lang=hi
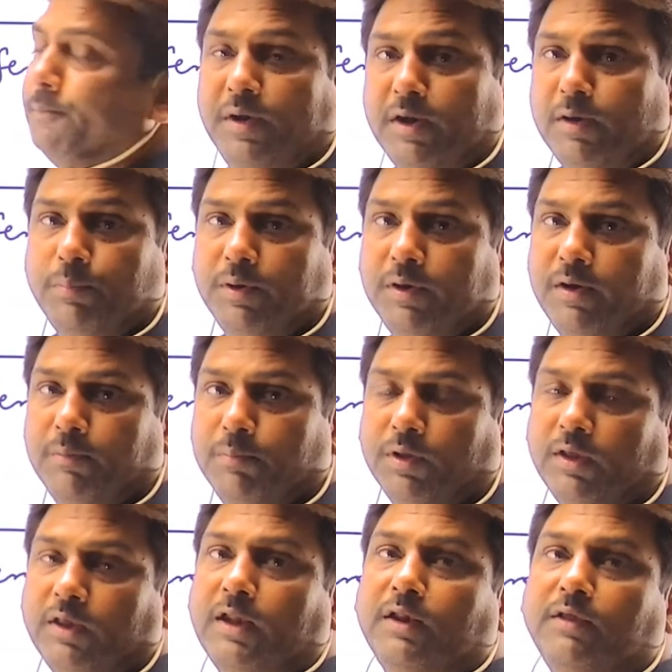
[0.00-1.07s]
कैम्ब्रियन पीरियड
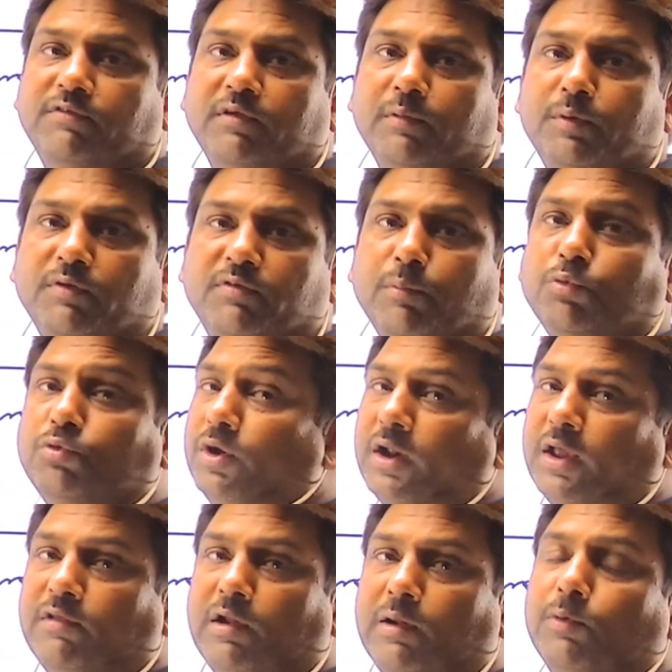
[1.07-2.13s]
में यानी इस समय समुद्र
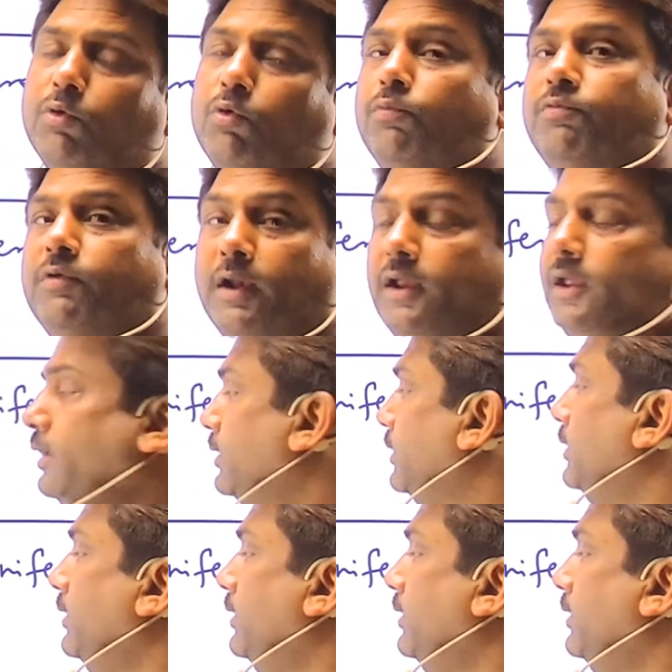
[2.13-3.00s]
के जल में खूब सारे